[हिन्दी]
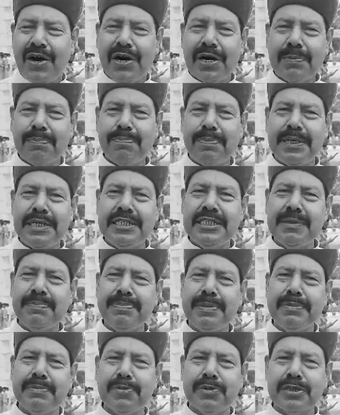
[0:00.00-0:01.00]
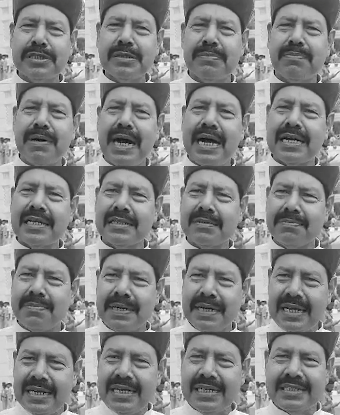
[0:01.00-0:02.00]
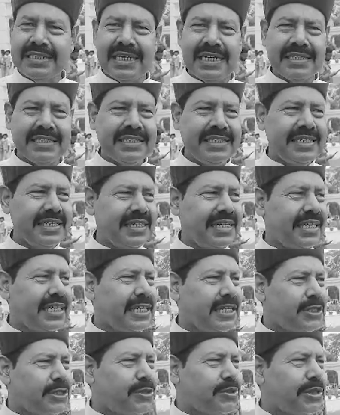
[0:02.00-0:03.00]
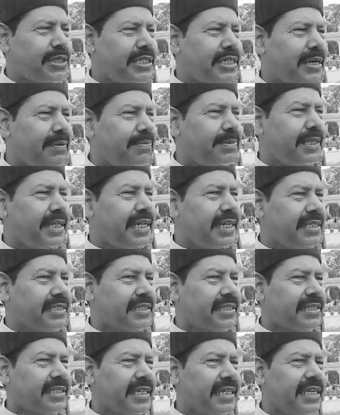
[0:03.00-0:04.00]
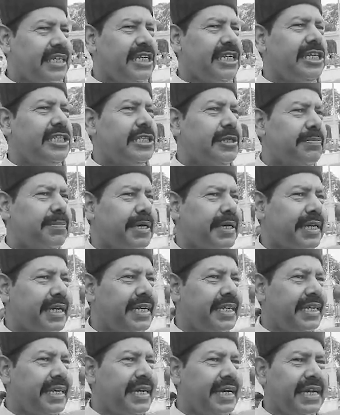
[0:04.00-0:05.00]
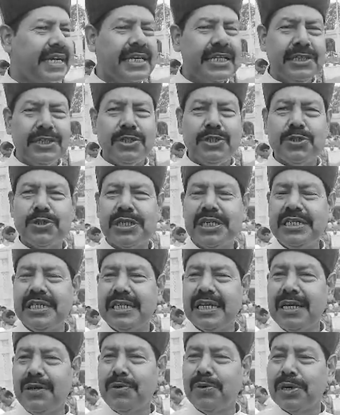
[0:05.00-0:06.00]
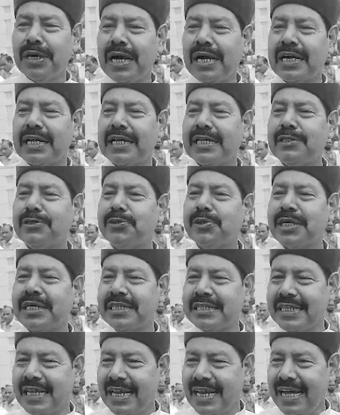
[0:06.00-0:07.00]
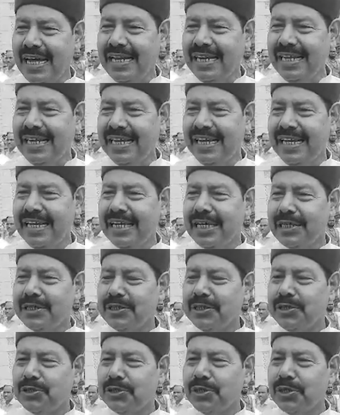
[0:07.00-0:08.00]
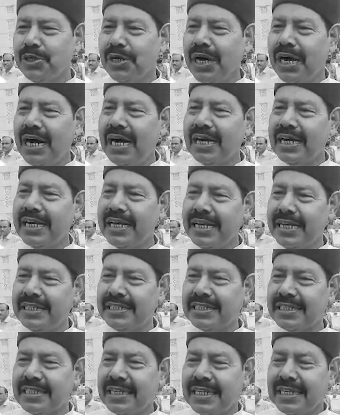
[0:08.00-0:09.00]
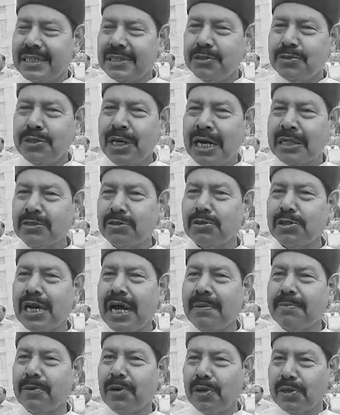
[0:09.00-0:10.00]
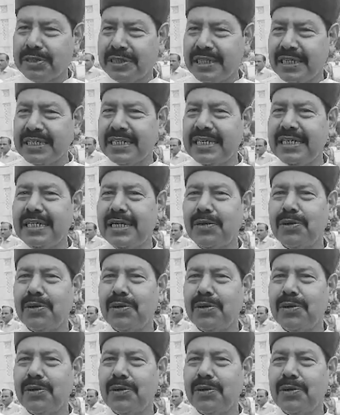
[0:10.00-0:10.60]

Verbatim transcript: और बीजेपी मुक्त भारत बनाना चाहती है क्योंकि ये देश हित में नहीं है क्योंकि ये लोग अंग्रेजों के दलाल हैं जो अंग्रेज नाथू राम गौड़से के ये